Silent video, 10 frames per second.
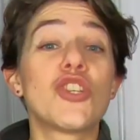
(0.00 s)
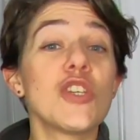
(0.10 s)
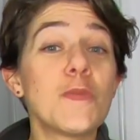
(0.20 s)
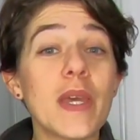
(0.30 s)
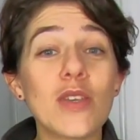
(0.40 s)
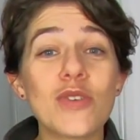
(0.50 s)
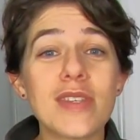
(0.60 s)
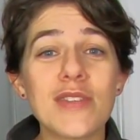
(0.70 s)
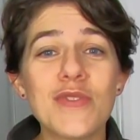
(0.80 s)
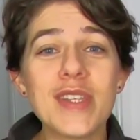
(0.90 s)
J'espère que
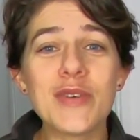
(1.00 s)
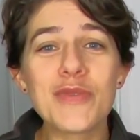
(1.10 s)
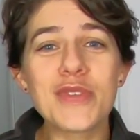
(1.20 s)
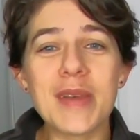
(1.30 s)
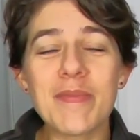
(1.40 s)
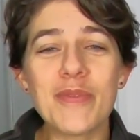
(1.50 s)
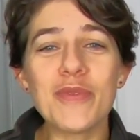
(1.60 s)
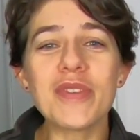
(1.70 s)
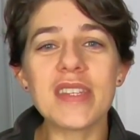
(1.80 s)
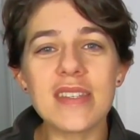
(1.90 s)
cette vidéo vous a plu,
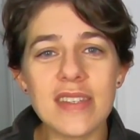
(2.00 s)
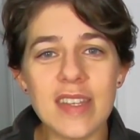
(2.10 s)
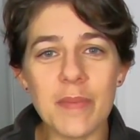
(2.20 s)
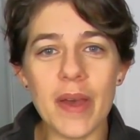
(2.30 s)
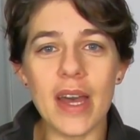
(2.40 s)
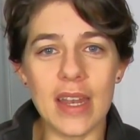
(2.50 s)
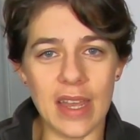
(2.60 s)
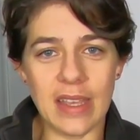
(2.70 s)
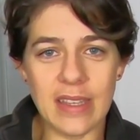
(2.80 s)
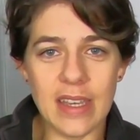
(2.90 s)
n'hésitez pas à
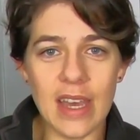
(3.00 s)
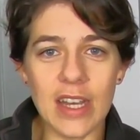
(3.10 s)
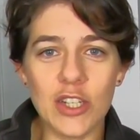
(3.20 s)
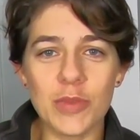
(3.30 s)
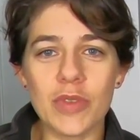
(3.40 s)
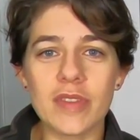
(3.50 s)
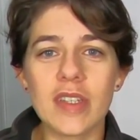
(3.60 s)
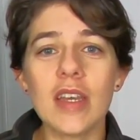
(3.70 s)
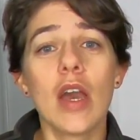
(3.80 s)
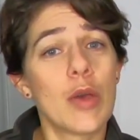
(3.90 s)
liker, à
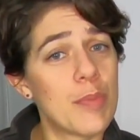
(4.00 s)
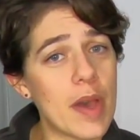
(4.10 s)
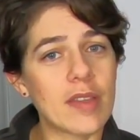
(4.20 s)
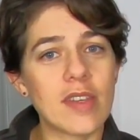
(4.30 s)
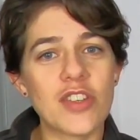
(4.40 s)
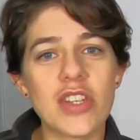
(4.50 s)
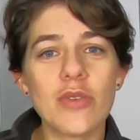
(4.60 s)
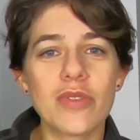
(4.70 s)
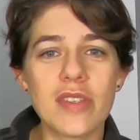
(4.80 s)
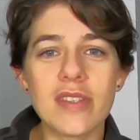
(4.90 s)
commenter, partager
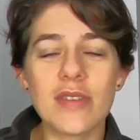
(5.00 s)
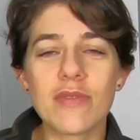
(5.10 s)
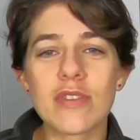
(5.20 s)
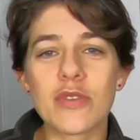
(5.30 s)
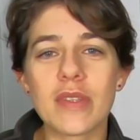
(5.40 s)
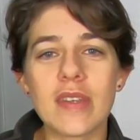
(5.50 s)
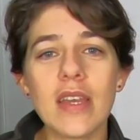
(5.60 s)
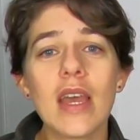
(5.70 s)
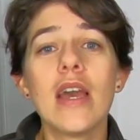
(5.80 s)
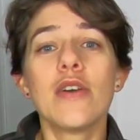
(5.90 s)
aussi si vous le
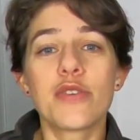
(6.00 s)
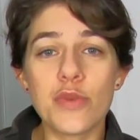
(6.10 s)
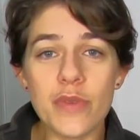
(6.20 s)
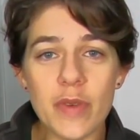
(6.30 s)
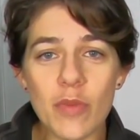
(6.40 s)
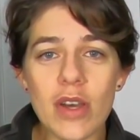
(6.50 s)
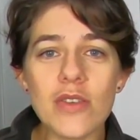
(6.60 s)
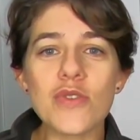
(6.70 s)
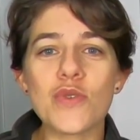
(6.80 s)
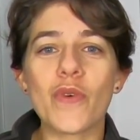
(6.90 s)
souhaitez. Suivez-moi
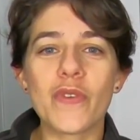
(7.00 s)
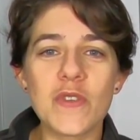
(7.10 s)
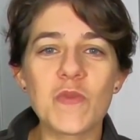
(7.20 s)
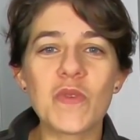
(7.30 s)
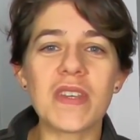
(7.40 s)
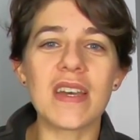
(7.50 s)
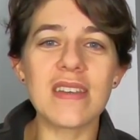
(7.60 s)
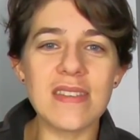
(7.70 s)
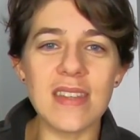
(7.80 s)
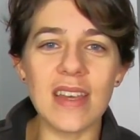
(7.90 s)
sur Facebook,
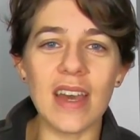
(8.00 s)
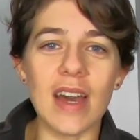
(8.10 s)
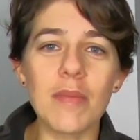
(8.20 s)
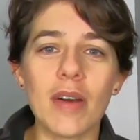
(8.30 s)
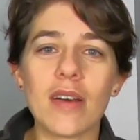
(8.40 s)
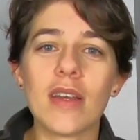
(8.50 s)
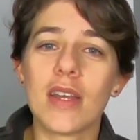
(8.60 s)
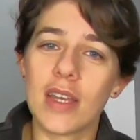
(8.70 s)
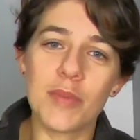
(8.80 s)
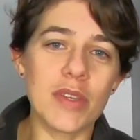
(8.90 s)
Instagram
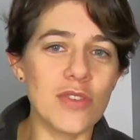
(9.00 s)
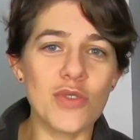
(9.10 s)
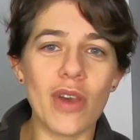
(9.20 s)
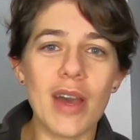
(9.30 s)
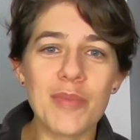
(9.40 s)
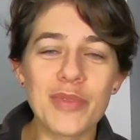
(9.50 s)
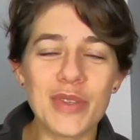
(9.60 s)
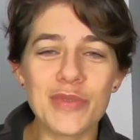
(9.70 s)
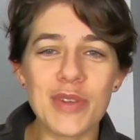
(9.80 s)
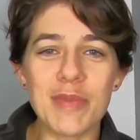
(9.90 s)
et bien sûr
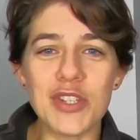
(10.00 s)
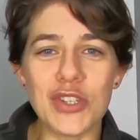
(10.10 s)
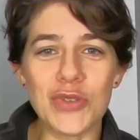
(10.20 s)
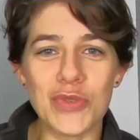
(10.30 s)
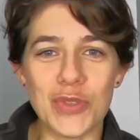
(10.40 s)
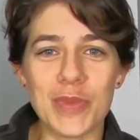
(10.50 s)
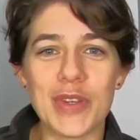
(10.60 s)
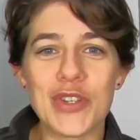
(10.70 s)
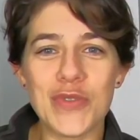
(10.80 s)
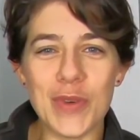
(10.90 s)
abonnez-vous à ma chaîne YouTube.
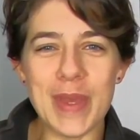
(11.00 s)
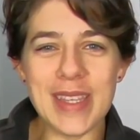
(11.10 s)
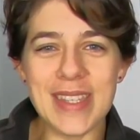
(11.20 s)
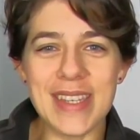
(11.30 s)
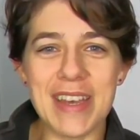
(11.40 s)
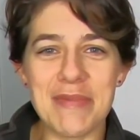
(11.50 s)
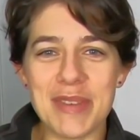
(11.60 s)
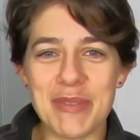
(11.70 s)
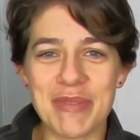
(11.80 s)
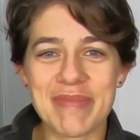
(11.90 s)
Je vous remercie, à
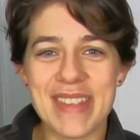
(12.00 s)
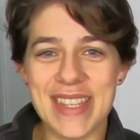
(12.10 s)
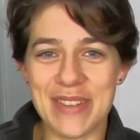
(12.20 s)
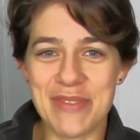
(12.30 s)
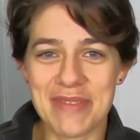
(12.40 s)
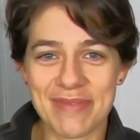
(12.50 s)
bientôt, salut